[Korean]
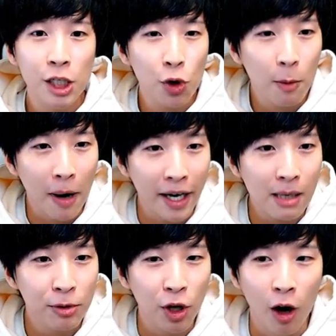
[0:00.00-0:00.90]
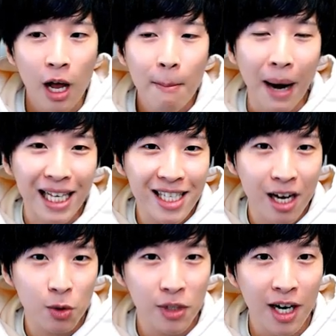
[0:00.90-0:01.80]
7월 8일부터
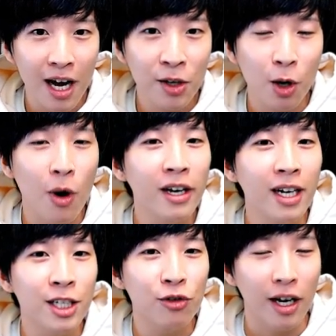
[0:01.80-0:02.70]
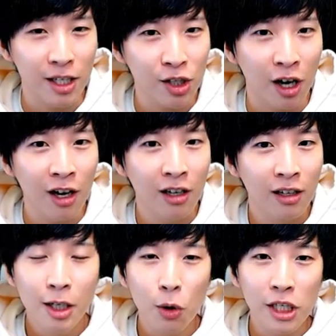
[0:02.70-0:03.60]
바짝 쫓아가는 걸 확인할 수가 있죠.
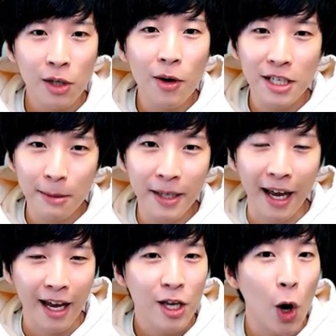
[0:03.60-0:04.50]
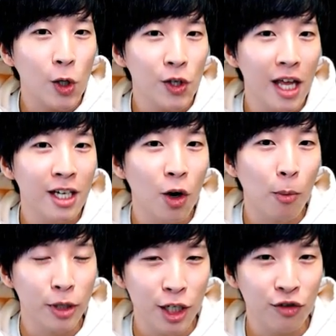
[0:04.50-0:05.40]
그리고 7월 10일에 역전하는
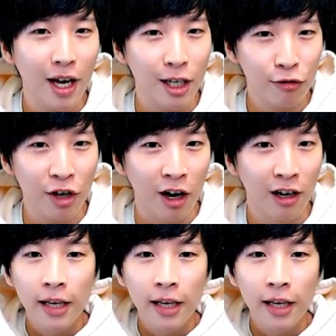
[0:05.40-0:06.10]
걸 보실 수가 있고요.